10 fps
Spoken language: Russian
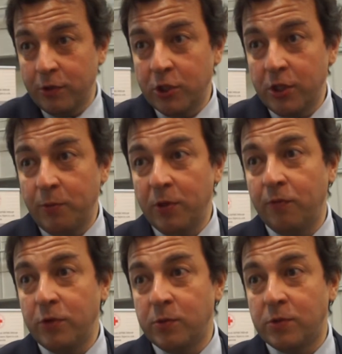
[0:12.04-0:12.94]
Начала петь
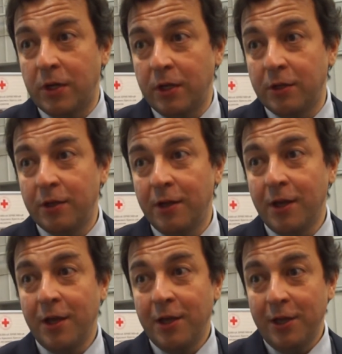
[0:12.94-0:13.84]
80 лет.
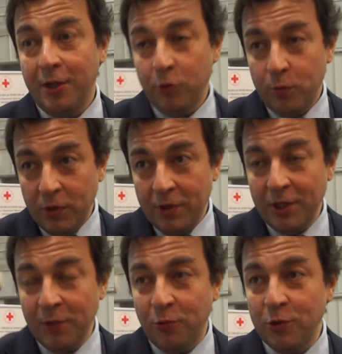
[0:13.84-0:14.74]
И вот мы на
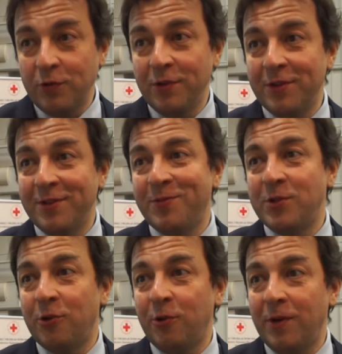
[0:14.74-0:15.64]
этой почве
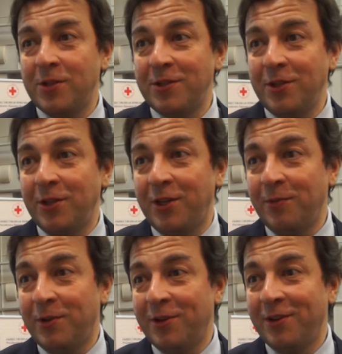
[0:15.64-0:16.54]
познакомились с Ниной
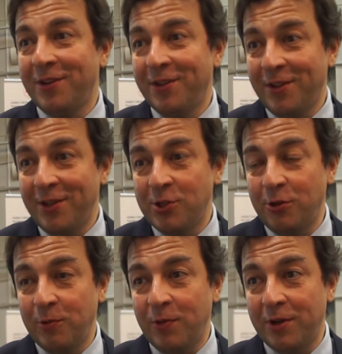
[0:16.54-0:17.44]
Кибрик, да, из
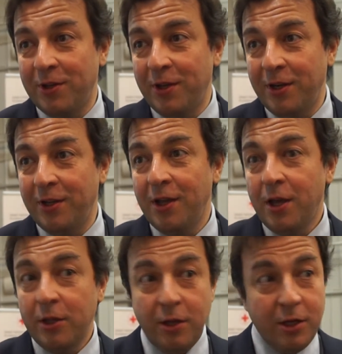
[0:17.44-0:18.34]
клуба «Артерия».
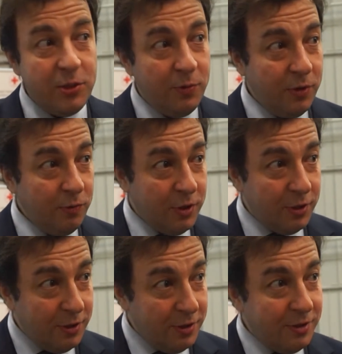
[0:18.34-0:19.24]
Да. да, теперь вот
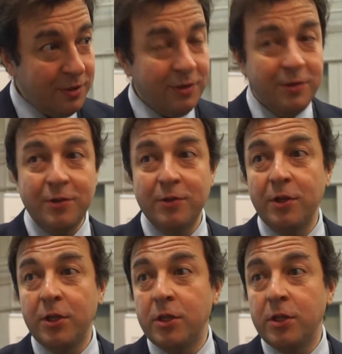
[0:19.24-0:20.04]
она да.